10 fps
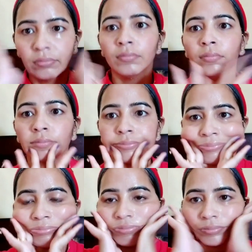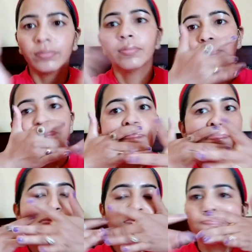ये आपकी स्किन को बहुत ज़्यादा
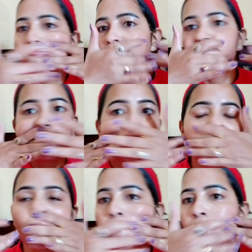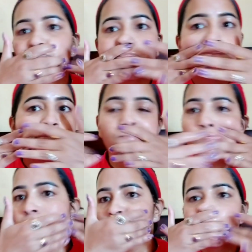नरिश करेगा आपको पता है
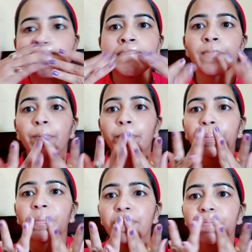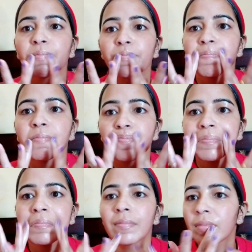पपाए में विटामिन ई e होता है
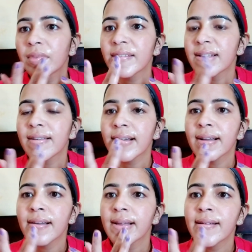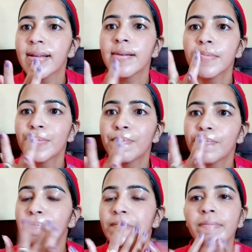आपके जो स्किन के
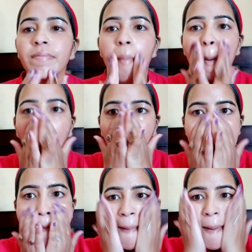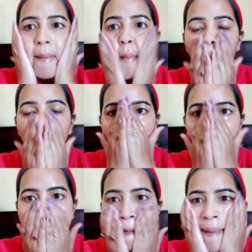जो डेड सेल्स हैं
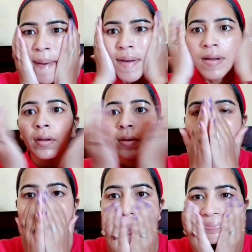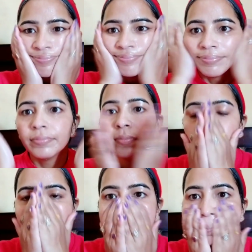उसको दूर करता है
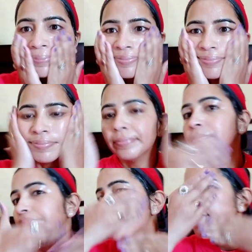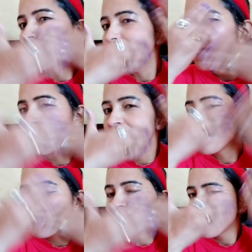आपकी झुरियों को दूर करता है
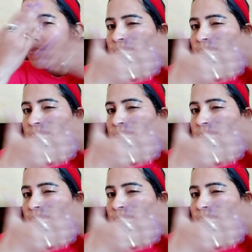आपकी स्किन को